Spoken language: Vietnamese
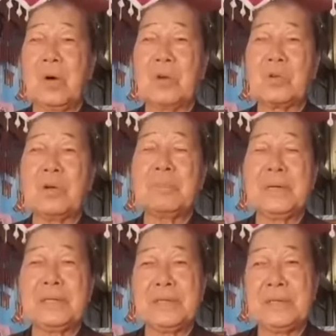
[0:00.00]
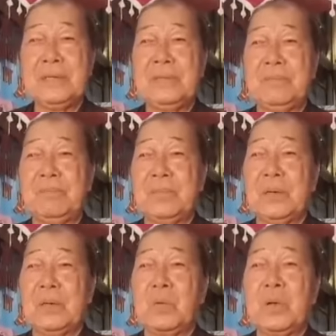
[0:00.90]
đoạn chót Messi
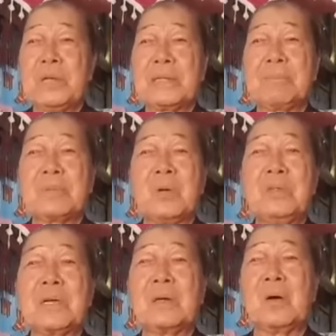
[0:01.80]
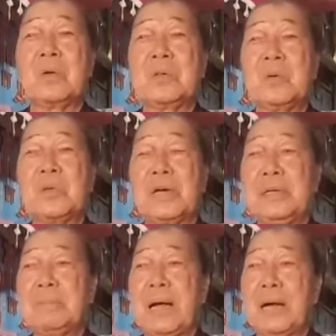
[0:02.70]
nguyên tâm tối tự hồ du
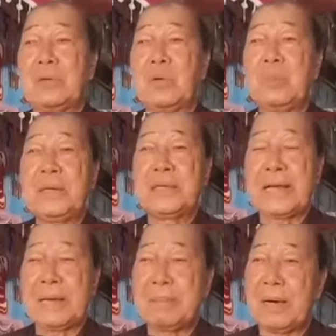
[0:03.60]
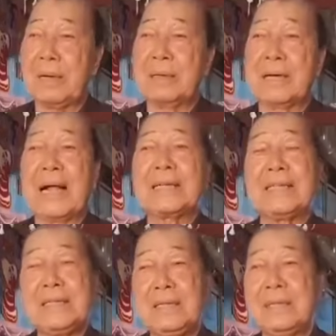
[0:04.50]
thủy màn du minh che mờ căn
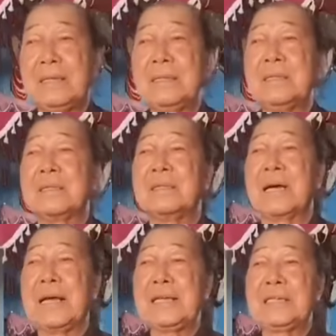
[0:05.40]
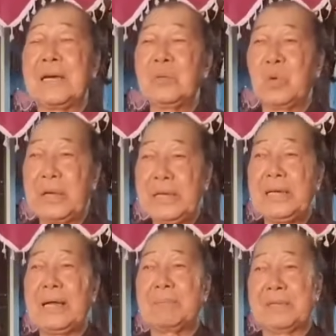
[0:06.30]
trí nên thường hay nhận ngụy
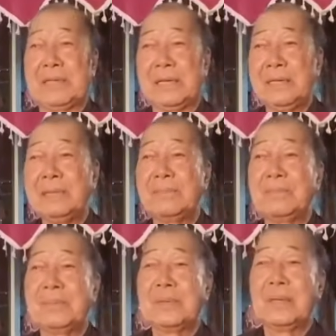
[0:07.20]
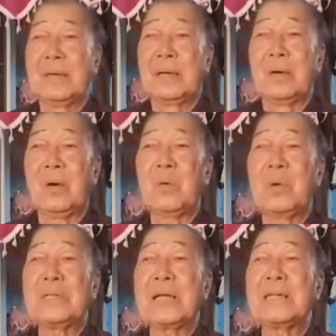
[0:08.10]
làm chơn lo
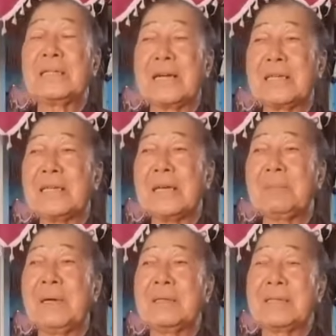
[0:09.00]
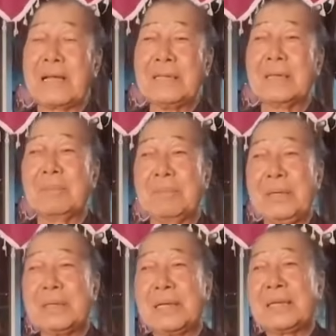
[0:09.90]
quyển thân vật chất kém hơn chứ chẳng tìm
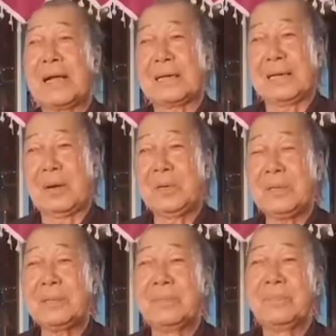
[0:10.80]
biết tinh thần đạo đức